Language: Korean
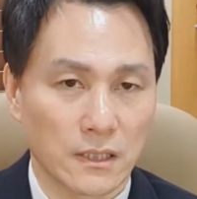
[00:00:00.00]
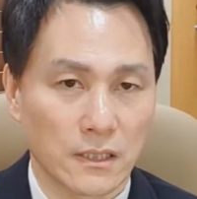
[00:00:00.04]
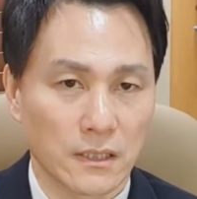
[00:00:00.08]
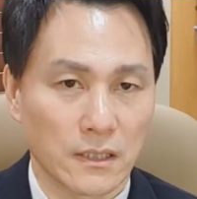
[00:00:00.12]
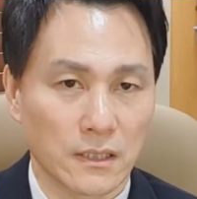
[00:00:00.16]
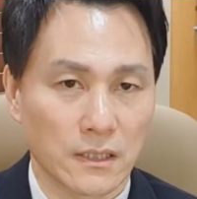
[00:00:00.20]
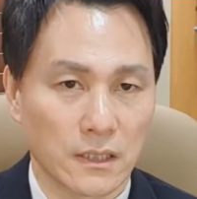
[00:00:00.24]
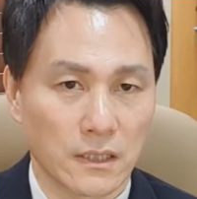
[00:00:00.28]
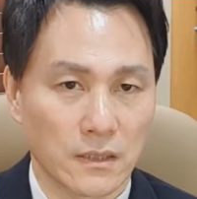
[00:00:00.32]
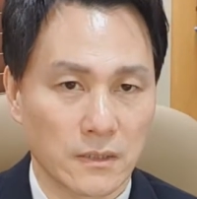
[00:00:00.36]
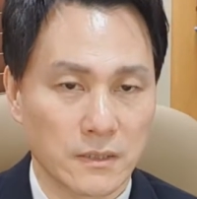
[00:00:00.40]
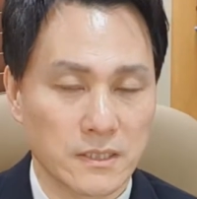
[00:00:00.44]

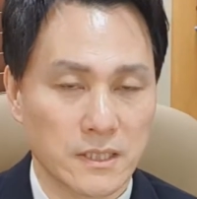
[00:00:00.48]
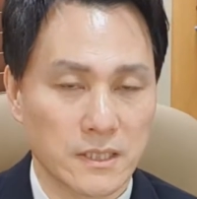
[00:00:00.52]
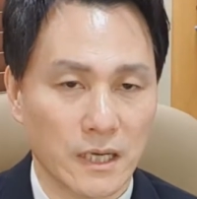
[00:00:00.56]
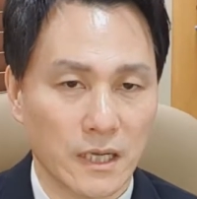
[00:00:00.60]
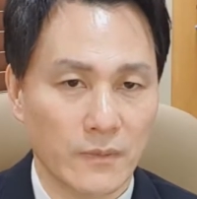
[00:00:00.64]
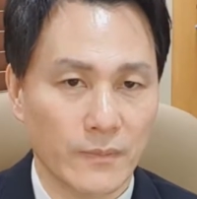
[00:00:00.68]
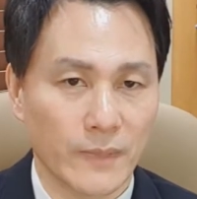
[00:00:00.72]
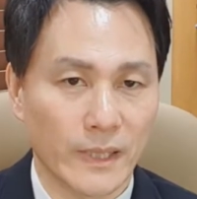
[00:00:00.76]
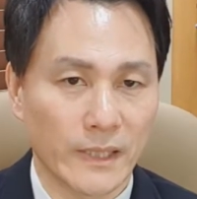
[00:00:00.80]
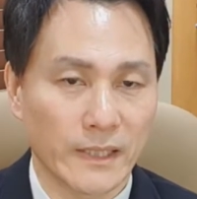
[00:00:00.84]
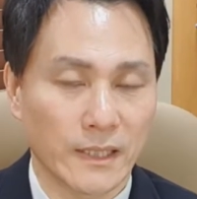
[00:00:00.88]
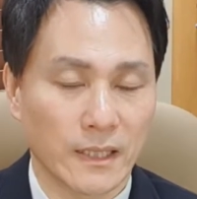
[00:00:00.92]
어, 이
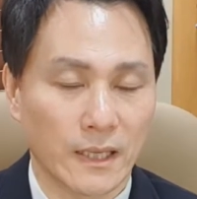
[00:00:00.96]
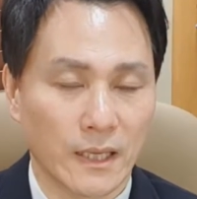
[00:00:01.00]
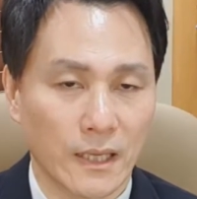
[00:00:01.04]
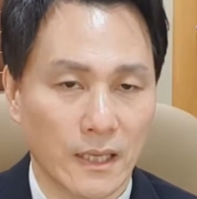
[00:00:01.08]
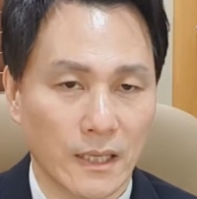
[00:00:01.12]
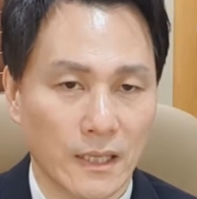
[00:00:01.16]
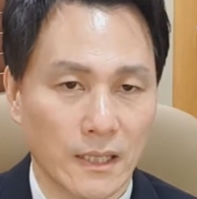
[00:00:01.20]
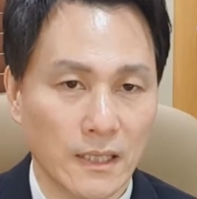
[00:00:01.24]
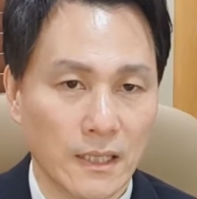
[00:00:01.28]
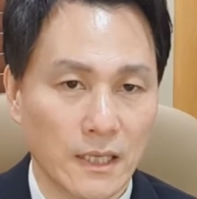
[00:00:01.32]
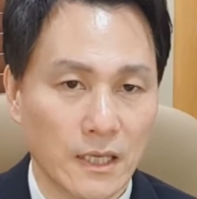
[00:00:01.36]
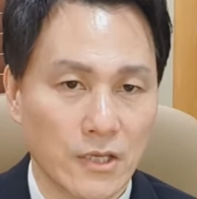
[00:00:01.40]
사람이 만약에
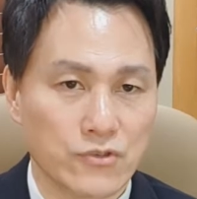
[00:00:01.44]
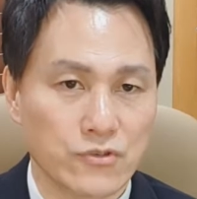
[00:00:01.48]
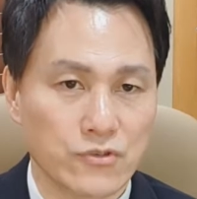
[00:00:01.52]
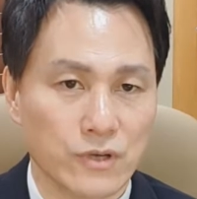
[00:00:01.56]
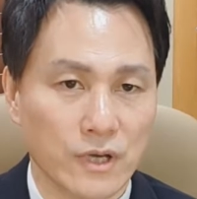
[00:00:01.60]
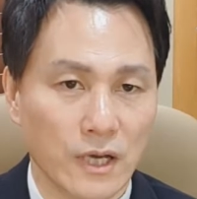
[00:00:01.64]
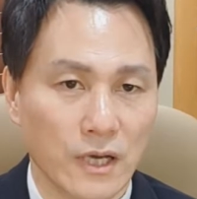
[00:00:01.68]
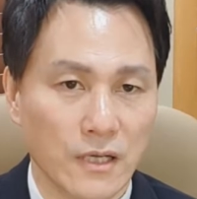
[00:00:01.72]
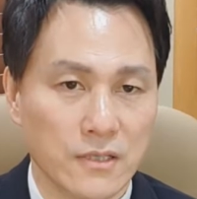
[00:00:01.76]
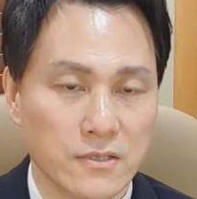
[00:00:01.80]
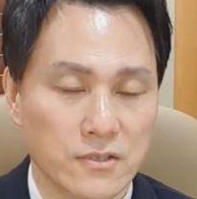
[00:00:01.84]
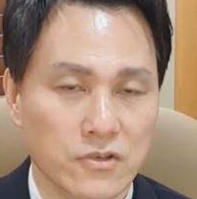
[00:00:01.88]
이
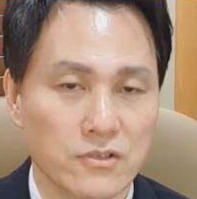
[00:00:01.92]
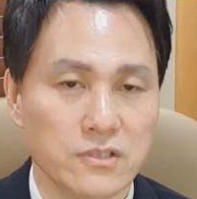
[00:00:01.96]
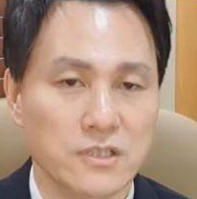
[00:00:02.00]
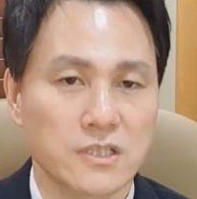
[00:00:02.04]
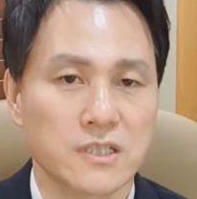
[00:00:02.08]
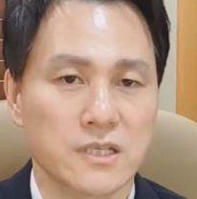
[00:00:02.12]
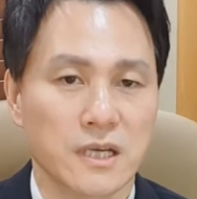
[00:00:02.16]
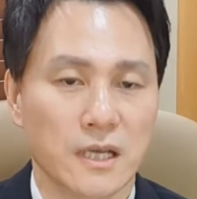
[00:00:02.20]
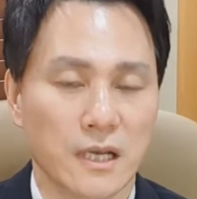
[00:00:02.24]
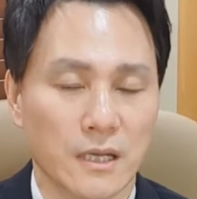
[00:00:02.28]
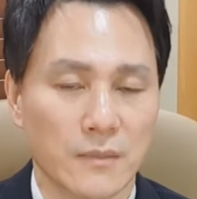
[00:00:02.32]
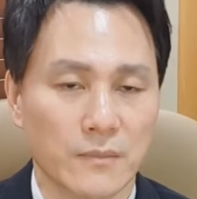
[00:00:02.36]
예수가
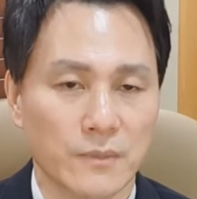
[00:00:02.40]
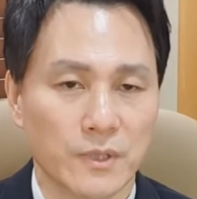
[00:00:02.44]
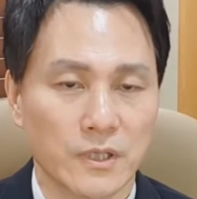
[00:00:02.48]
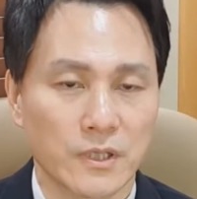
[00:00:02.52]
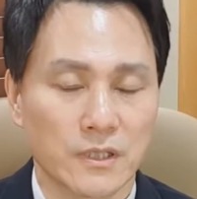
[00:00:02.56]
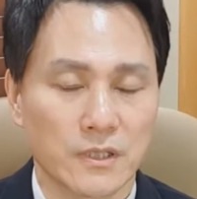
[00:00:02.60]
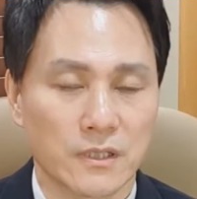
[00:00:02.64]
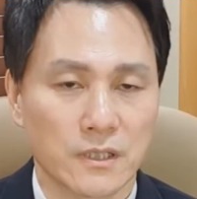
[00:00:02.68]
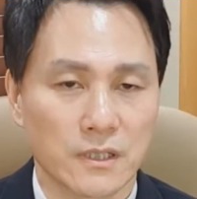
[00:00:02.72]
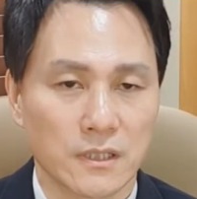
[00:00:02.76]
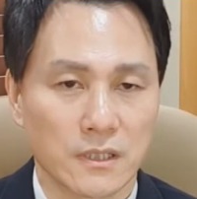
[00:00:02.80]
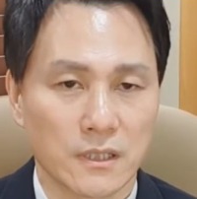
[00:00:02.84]

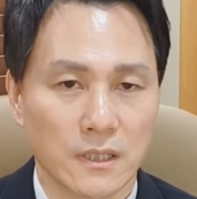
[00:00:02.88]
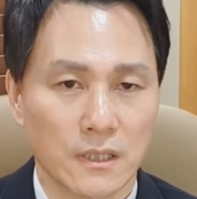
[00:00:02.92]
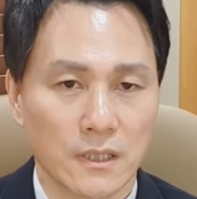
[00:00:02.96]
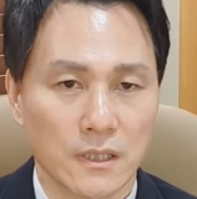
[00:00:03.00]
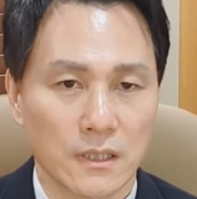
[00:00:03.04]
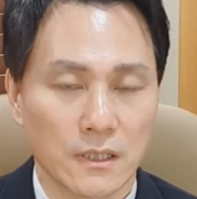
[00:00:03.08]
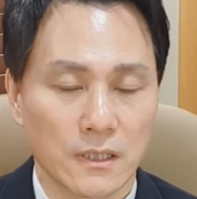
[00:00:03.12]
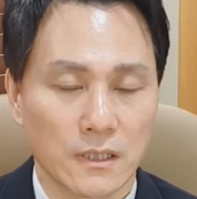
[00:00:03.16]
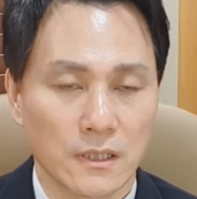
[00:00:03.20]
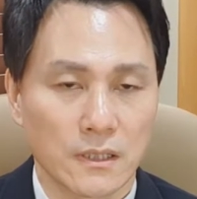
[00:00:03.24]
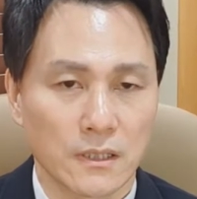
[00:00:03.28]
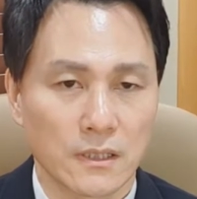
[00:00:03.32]
선지자라면
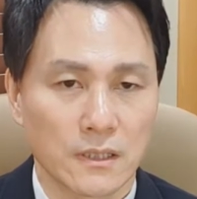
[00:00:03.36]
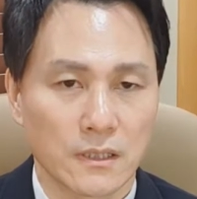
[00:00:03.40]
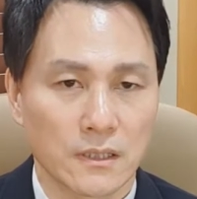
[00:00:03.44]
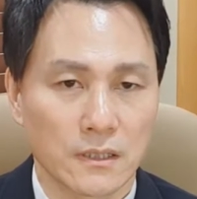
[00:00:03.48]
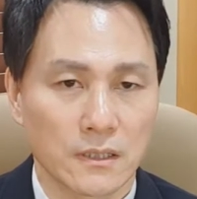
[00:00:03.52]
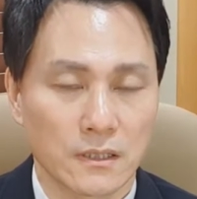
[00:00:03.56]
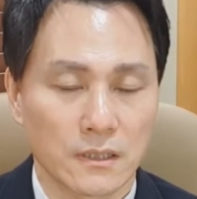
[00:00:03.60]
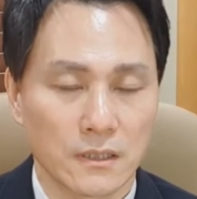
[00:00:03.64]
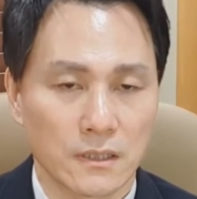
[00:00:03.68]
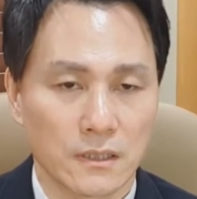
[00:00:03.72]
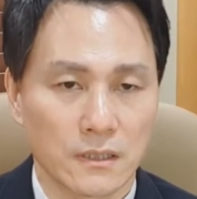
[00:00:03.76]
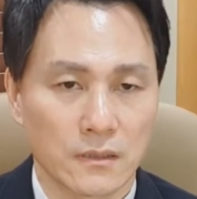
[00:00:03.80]

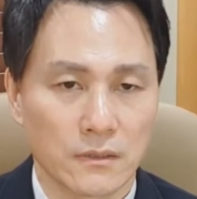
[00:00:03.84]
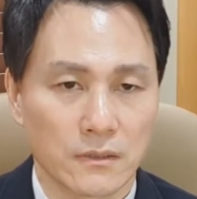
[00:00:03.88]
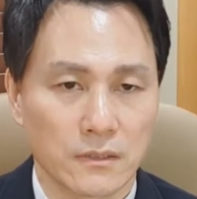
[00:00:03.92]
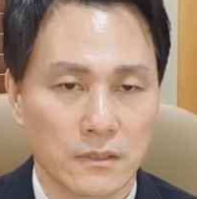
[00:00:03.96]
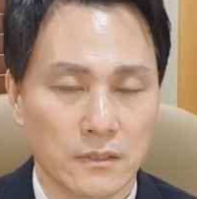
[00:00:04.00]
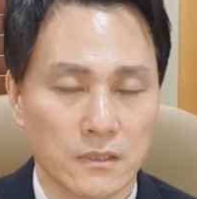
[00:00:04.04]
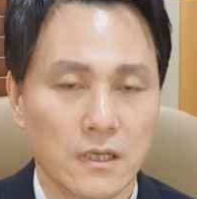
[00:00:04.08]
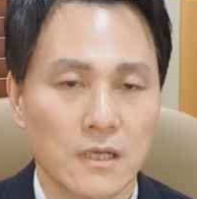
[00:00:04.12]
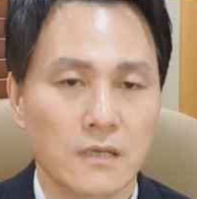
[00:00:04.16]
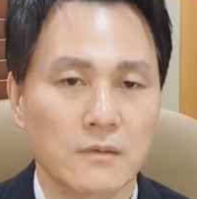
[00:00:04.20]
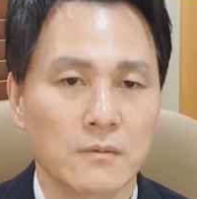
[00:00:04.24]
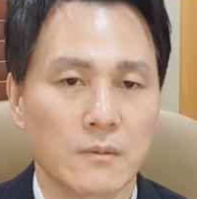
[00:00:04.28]

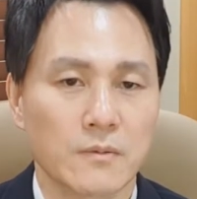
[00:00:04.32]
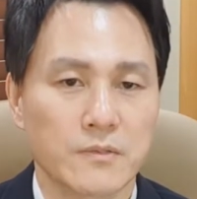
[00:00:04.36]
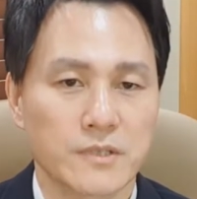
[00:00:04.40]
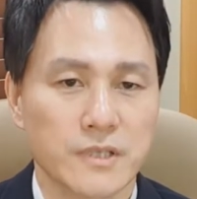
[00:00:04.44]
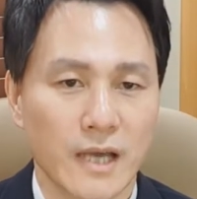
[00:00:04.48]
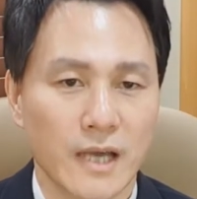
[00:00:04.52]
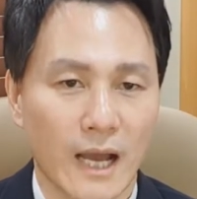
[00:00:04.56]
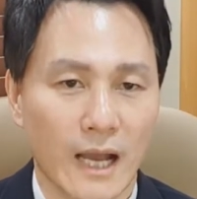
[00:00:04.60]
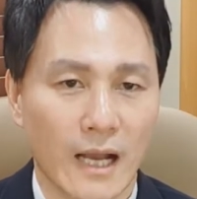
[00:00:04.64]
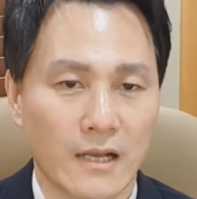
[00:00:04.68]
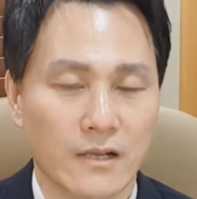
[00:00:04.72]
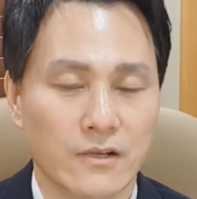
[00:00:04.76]
틀림없이
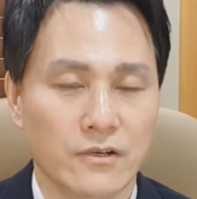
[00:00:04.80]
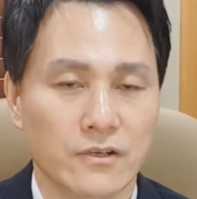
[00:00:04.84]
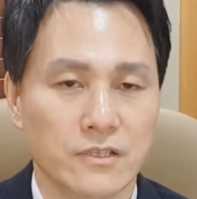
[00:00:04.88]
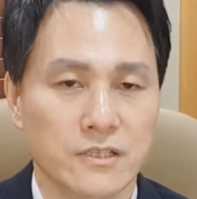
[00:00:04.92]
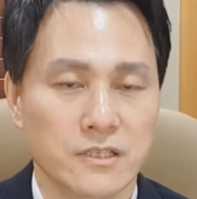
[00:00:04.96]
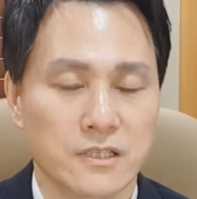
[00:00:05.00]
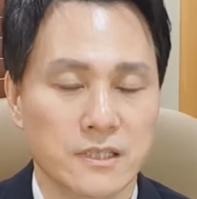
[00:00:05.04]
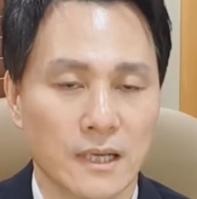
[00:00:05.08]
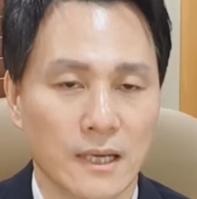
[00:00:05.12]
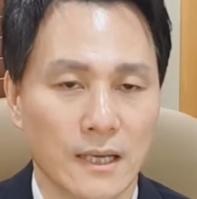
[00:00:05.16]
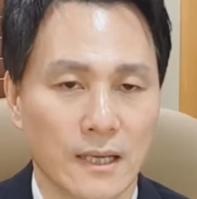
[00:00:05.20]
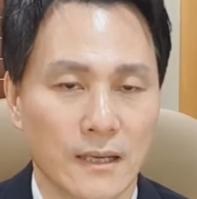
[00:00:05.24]
알
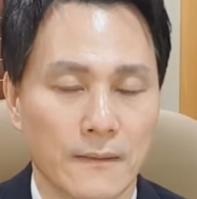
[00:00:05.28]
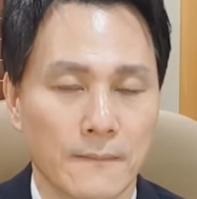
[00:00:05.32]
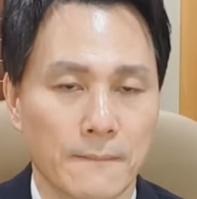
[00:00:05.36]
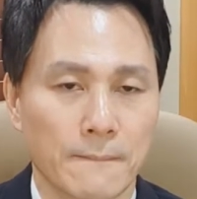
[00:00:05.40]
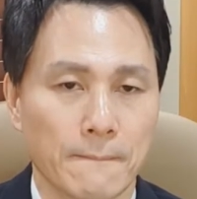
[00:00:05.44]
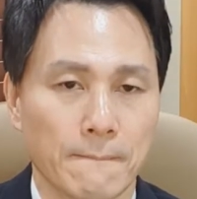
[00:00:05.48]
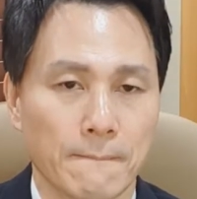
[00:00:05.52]
것이다